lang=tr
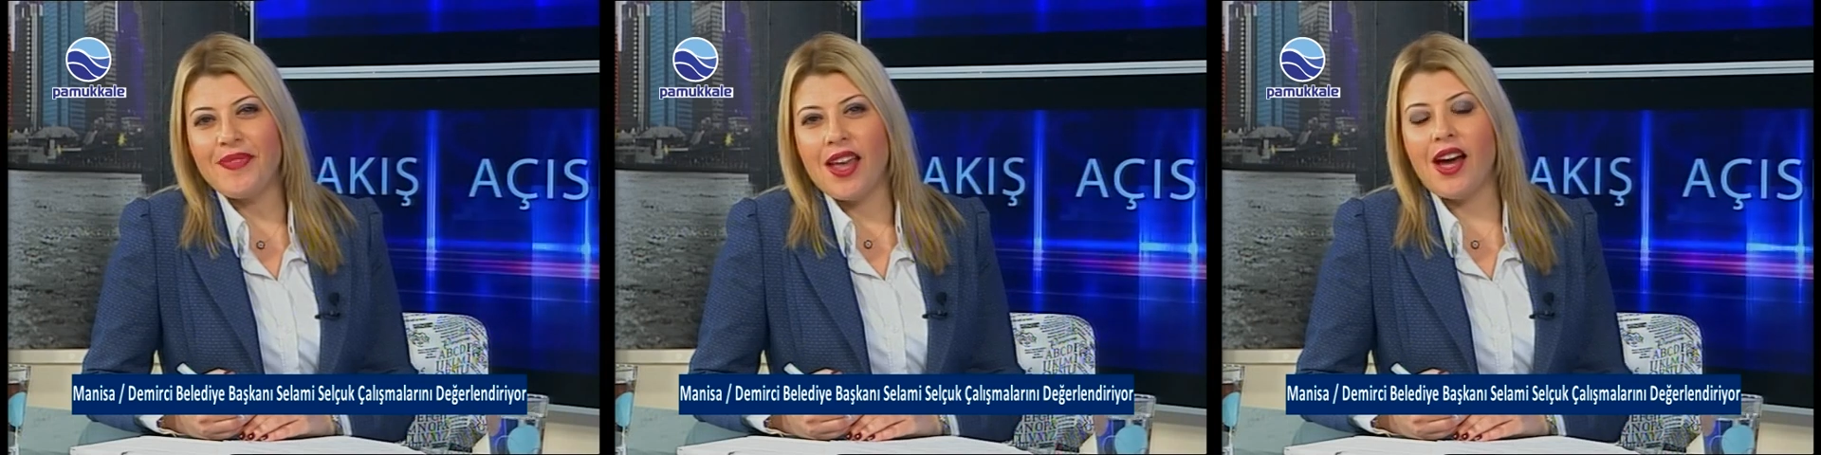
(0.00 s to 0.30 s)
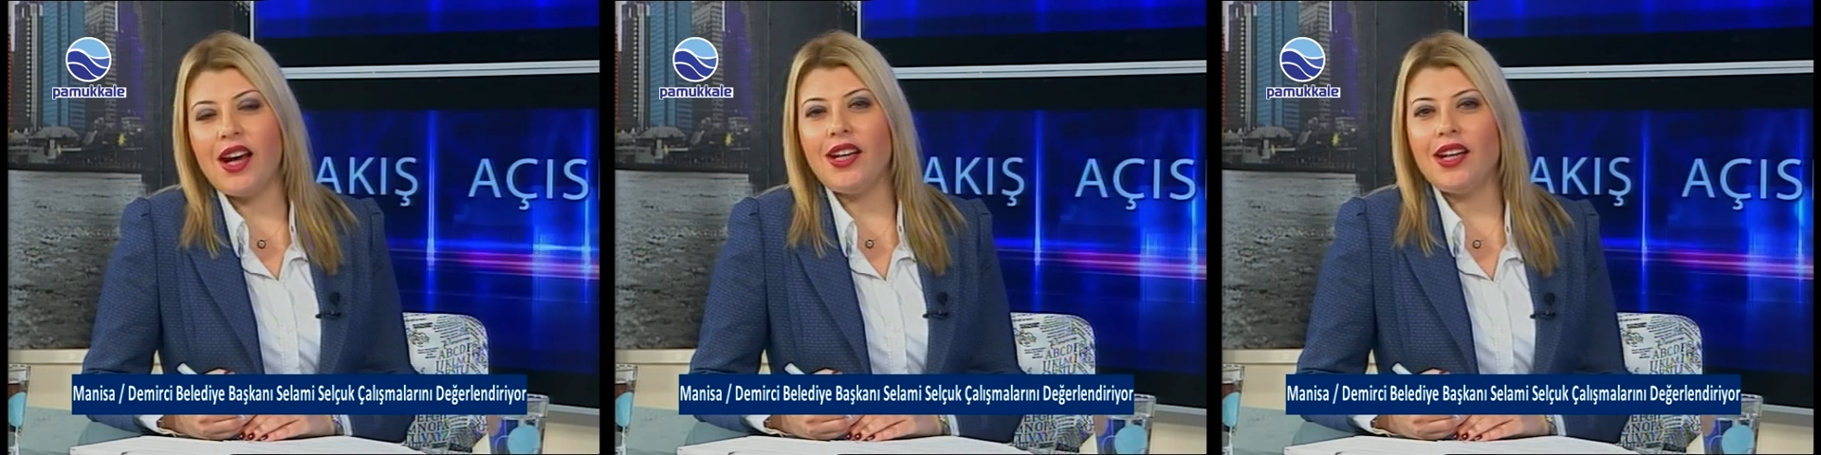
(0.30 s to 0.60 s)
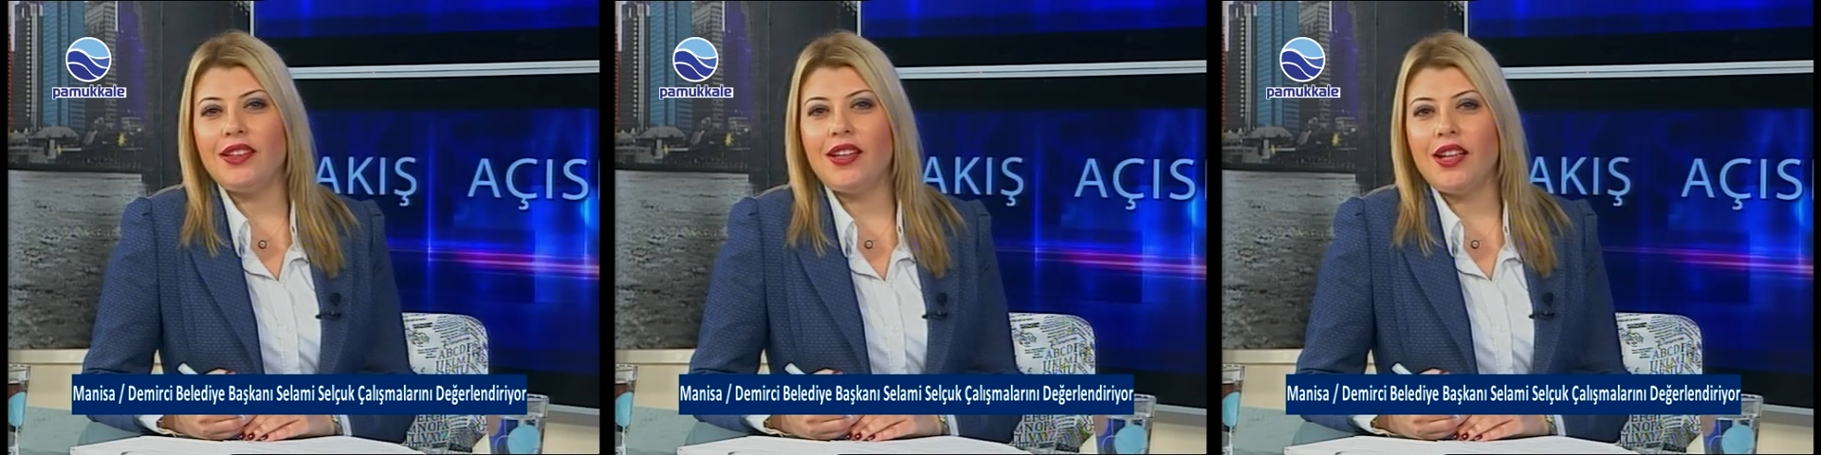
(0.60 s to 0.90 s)
her
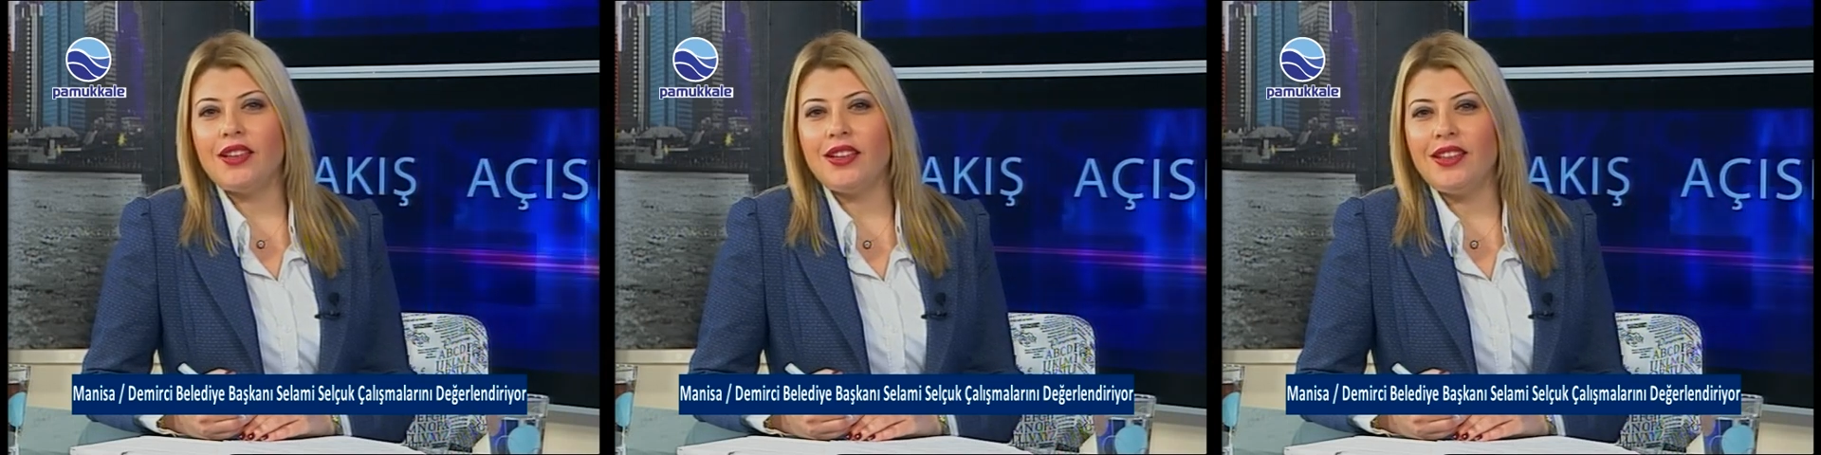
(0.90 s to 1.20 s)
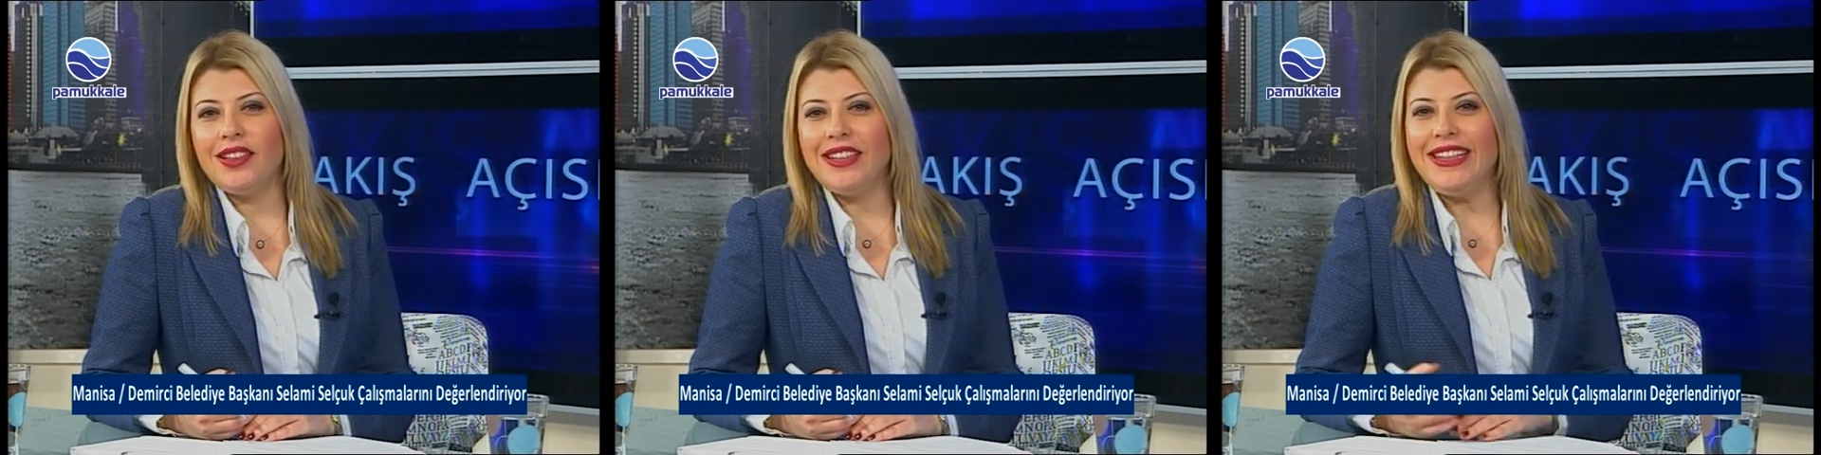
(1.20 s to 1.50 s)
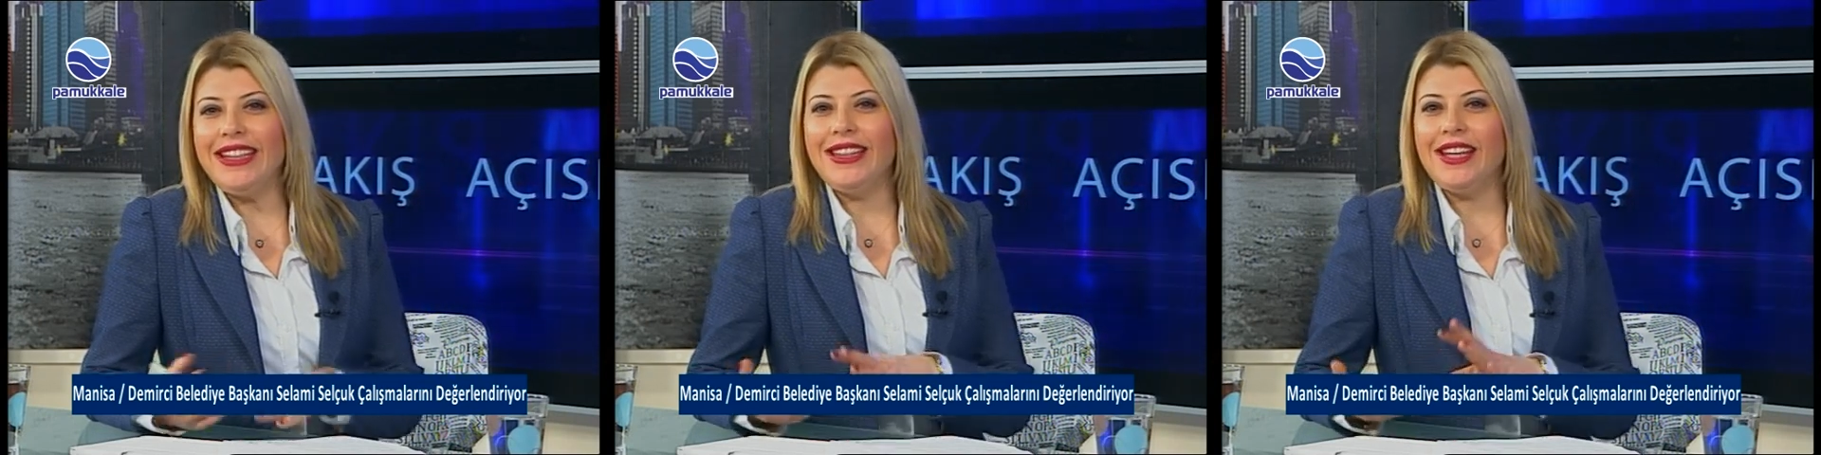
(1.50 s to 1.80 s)
ne kadar e,
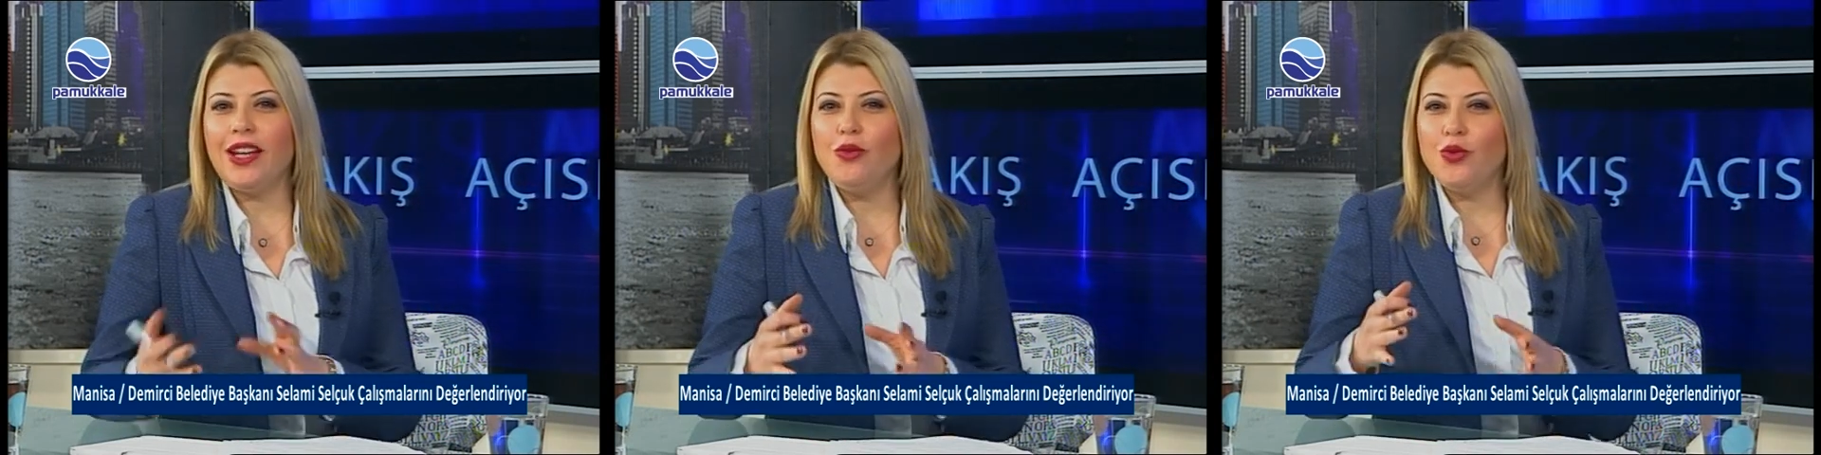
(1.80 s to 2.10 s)
illere